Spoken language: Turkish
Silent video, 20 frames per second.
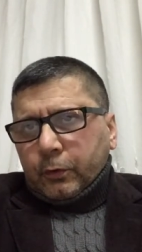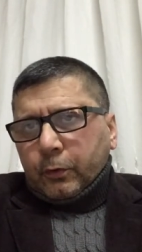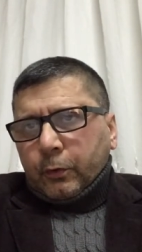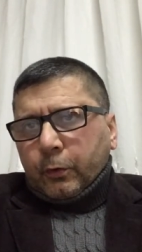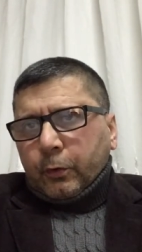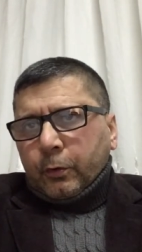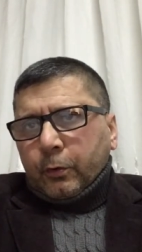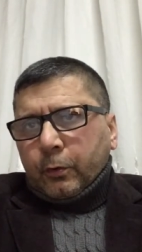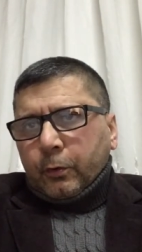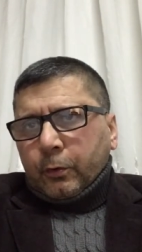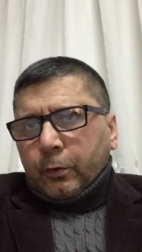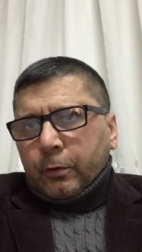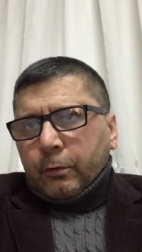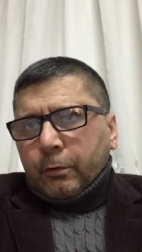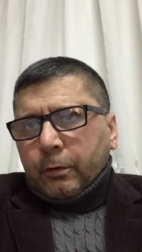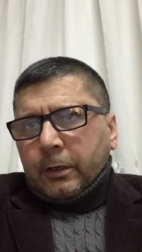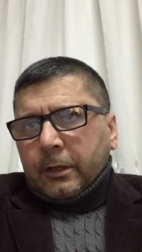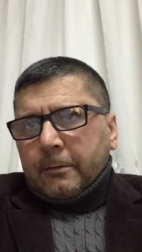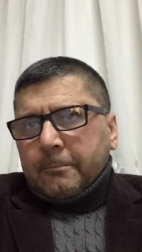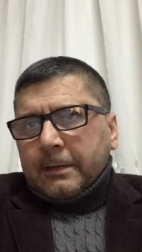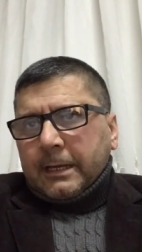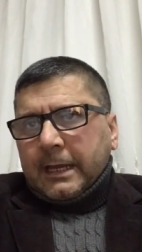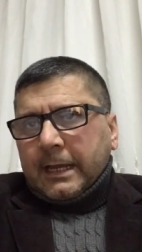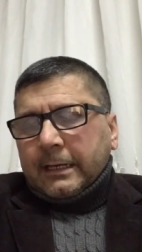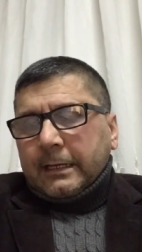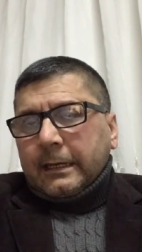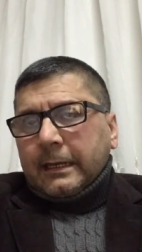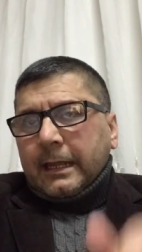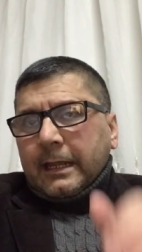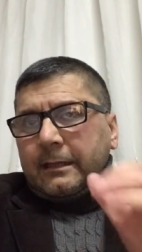o,
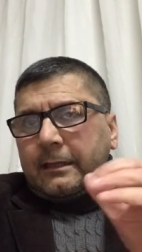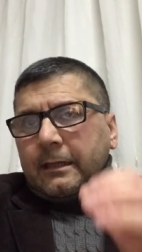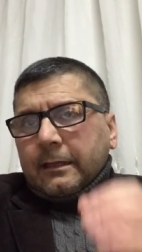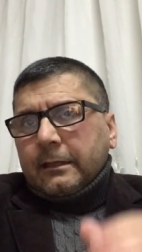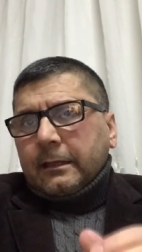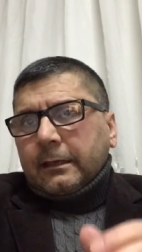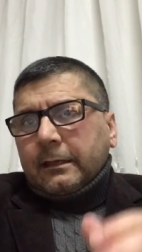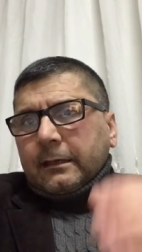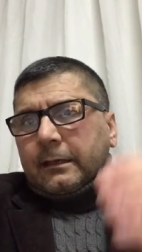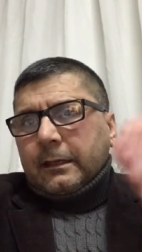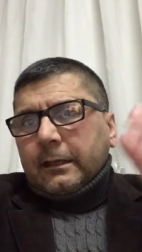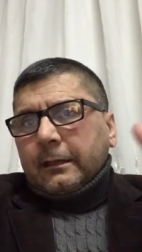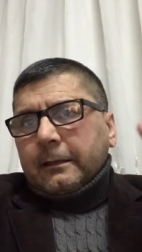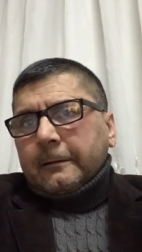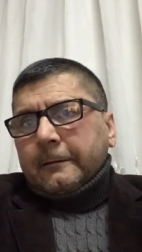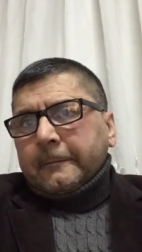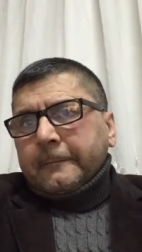olabilen, ne dediğini,